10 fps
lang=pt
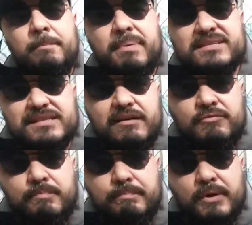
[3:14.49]

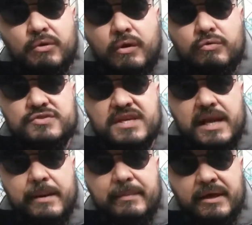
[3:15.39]
passavam pelo
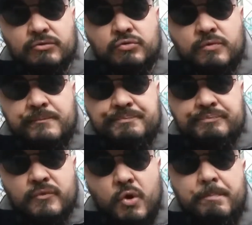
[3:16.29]
aconselhamento
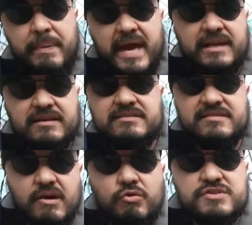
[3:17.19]
o Péricles
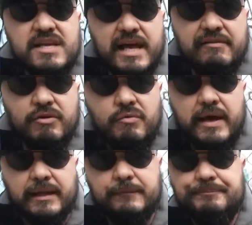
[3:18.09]
se aconselhava com
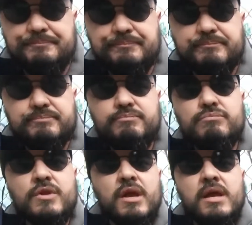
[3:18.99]
ela.
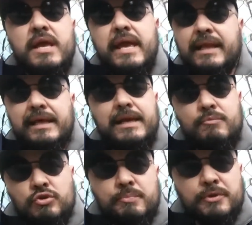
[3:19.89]
Ela era
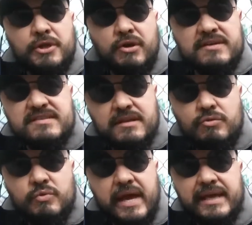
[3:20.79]
muito poderosa,
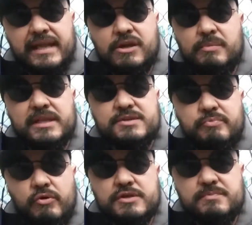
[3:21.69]
tanto é que ela era uma das
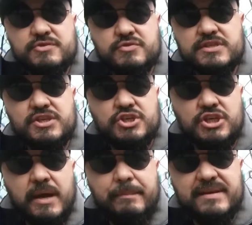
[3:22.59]
poucas pessoas que
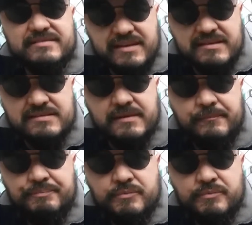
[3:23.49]
tinha a presença